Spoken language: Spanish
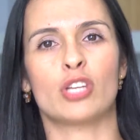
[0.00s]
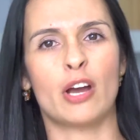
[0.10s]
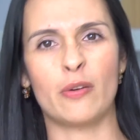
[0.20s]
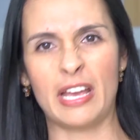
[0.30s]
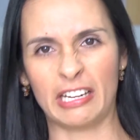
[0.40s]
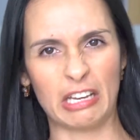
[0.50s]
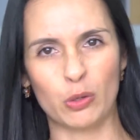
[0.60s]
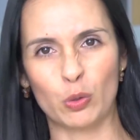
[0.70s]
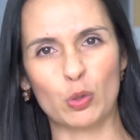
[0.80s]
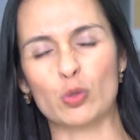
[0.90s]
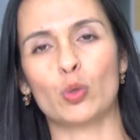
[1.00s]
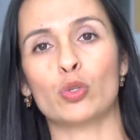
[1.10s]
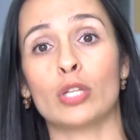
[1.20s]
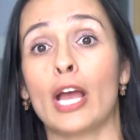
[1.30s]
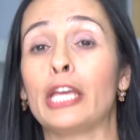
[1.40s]
Saber qué no nos
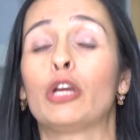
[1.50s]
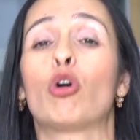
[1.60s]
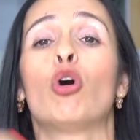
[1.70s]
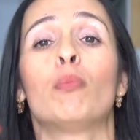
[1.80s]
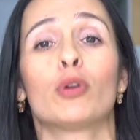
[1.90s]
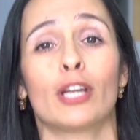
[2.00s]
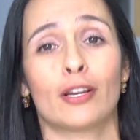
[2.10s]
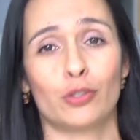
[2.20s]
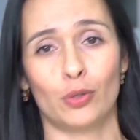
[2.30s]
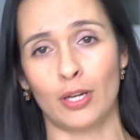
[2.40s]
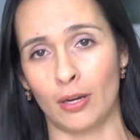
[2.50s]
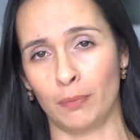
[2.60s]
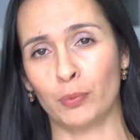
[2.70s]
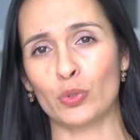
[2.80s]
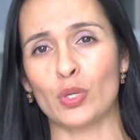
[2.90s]
gusta y cómo
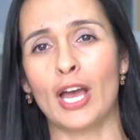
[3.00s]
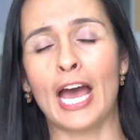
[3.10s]
reaccionamos